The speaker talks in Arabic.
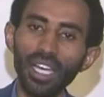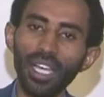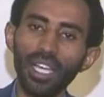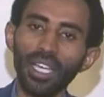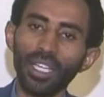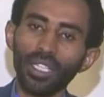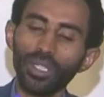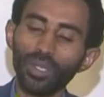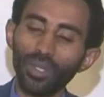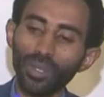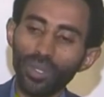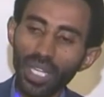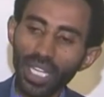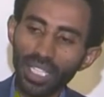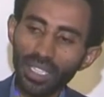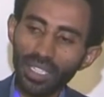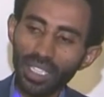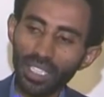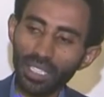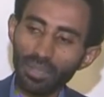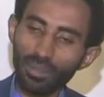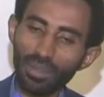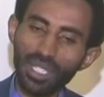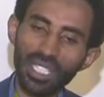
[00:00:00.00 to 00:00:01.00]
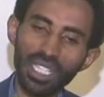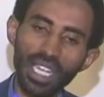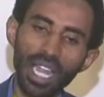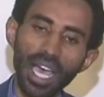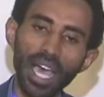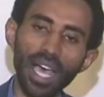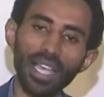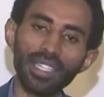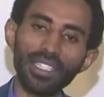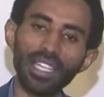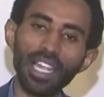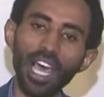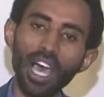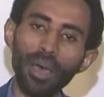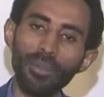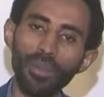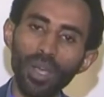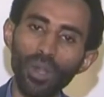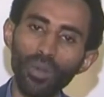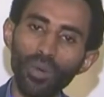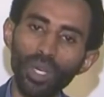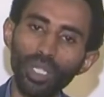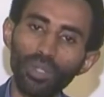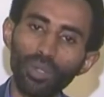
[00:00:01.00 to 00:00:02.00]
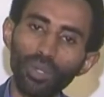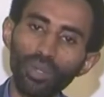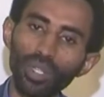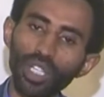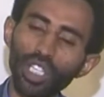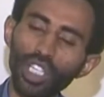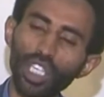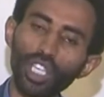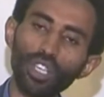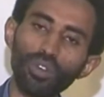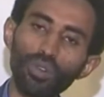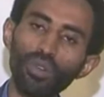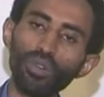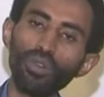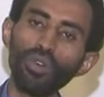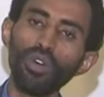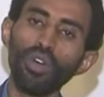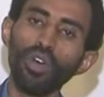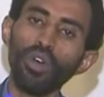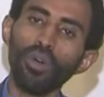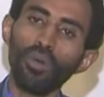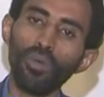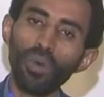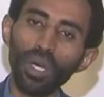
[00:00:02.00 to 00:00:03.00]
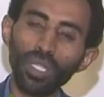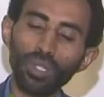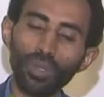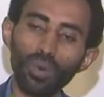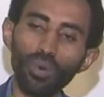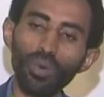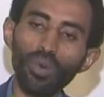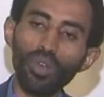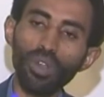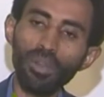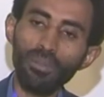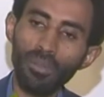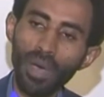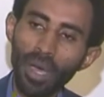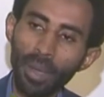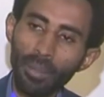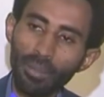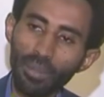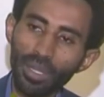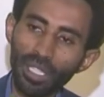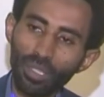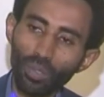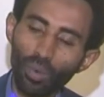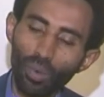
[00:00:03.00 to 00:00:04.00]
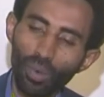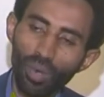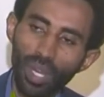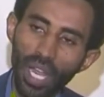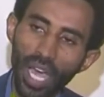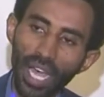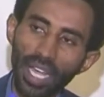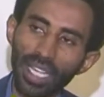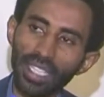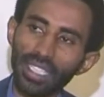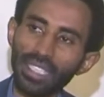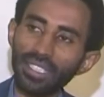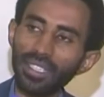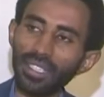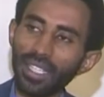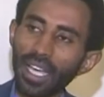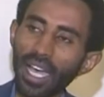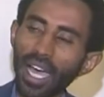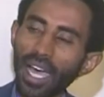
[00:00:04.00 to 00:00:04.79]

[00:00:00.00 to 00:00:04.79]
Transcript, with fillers: تندد مثل هذا العمل وتنكره وتقول ما بدخل أيض